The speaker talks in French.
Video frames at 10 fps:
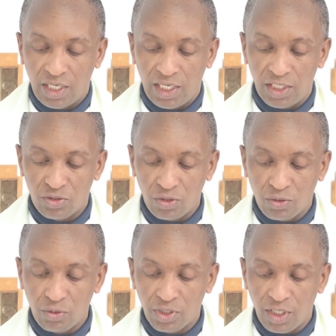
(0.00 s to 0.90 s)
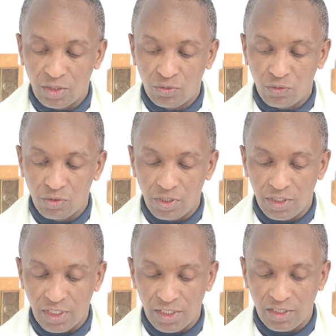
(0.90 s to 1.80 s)
et secourir tous
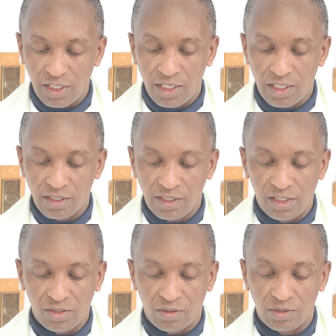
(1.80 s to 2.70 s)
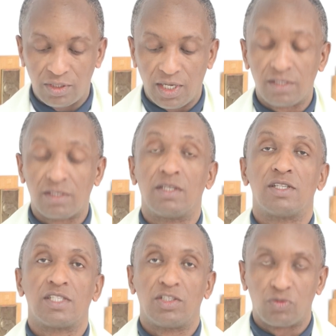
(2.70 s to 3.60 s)
ces et qui sont dans
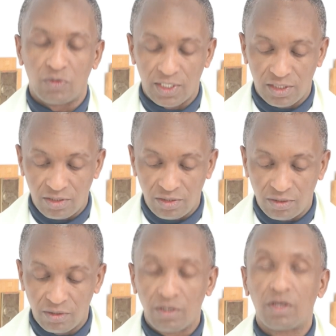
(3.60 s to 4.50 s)
une situation